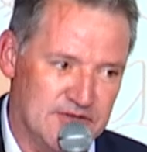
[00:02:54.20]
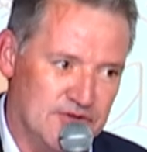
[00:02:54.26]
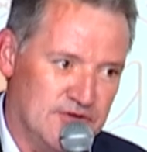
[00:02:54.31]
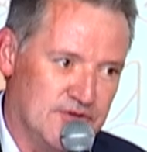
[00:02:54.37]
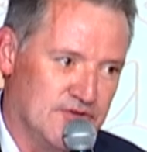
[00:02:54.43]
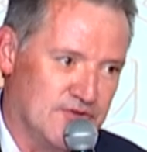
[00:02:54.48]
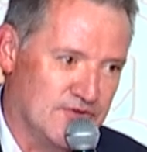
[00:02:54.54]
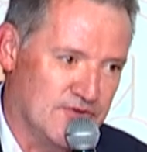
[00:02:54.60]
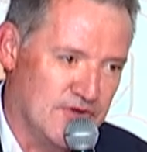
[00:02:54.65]

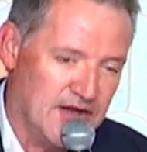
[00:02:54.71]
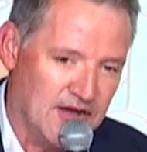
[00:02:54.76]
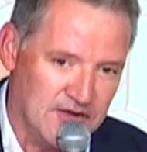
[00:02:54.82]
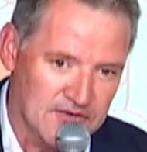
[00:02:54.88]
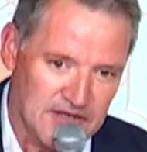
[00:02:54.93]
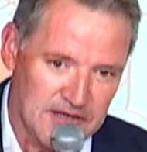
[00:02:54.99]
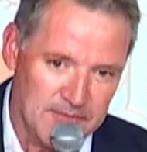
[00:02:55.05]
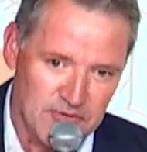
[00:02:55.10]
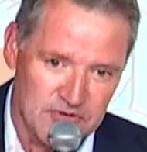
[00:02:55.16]
de, la
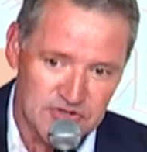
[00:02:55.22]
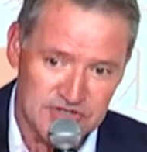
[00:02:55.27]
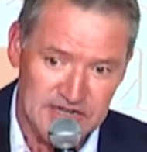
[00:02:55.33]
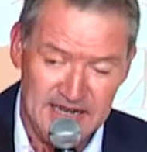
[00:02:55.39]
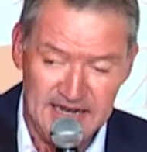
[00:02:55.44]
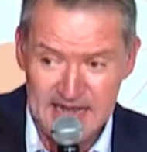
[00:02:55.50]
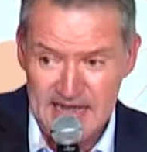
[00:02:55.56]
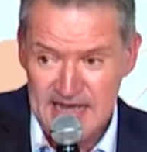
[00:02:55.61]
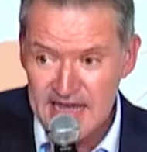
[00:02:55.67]
rentrée
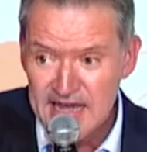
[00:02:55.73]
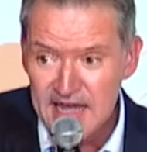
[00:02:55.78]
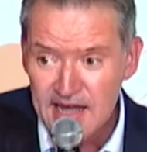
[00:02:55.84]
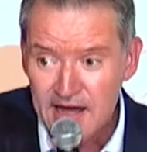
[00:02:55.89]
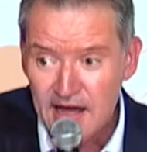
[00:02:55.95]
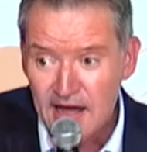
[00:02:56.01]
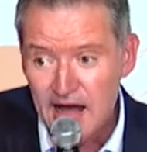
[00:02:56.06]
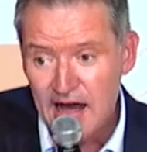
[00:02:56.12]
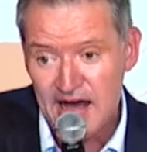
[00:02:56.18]
prochaine et
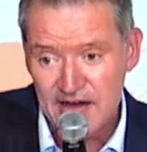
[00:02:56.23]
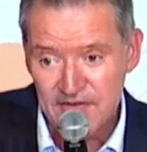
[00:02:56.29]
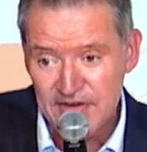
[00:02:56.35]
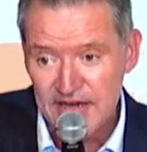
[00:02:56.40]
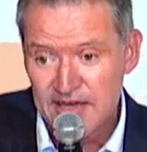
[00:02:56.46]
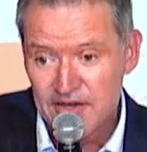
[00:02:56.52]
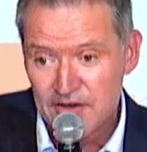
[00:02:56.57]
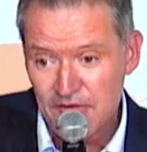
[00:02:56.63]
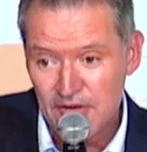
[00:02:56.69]

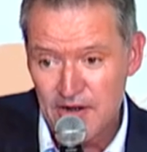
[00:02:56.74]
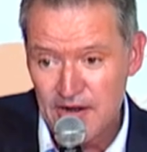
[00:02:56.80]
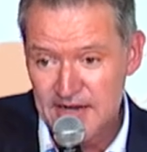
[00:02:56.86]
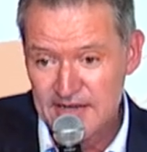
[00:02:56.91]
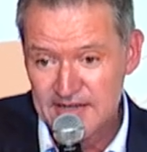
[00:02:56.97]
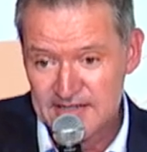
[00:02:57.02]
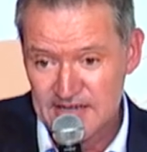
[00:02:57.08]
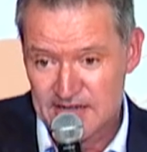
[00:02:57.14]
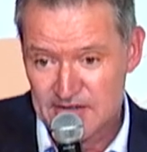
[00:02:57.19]
avec euh,
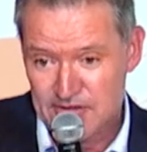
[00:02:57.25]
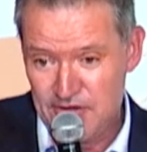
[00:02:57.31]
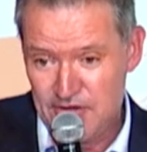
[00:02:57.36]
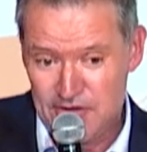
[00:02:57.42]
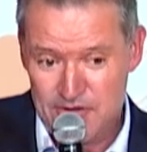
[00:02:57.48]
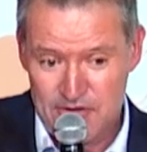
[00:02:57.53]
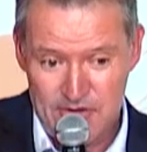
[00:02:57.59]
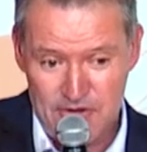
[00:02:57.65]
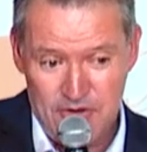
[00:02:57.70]
les
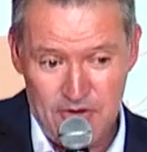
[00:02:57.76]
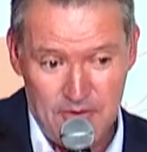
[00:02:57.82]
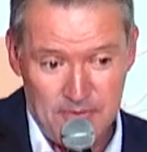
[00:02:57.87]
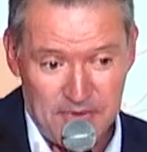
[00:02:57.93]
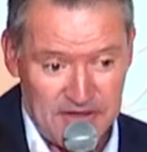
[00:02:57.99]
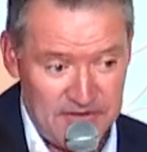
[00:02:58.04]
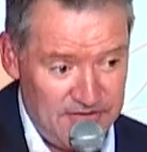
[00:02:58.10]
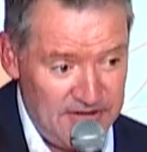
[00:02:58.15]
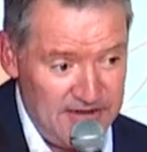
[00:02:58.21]
acteurs euh, euh,
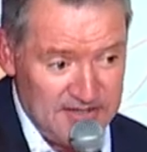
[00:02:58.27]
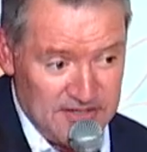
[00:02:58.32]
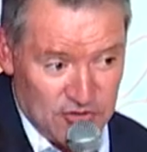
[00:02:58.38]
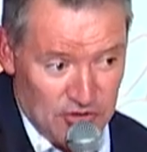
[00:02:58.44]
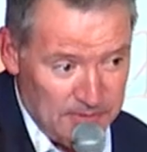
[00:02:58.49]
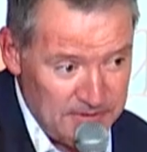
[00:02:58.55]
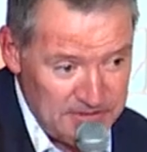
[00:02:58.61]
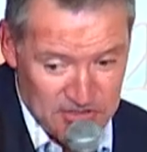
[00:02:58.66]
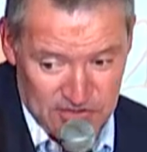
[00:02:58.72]
privés, les
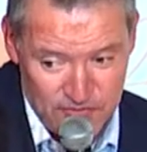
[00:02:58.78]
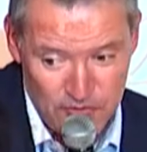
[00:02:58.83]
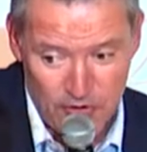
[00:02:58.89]
entreprises que vous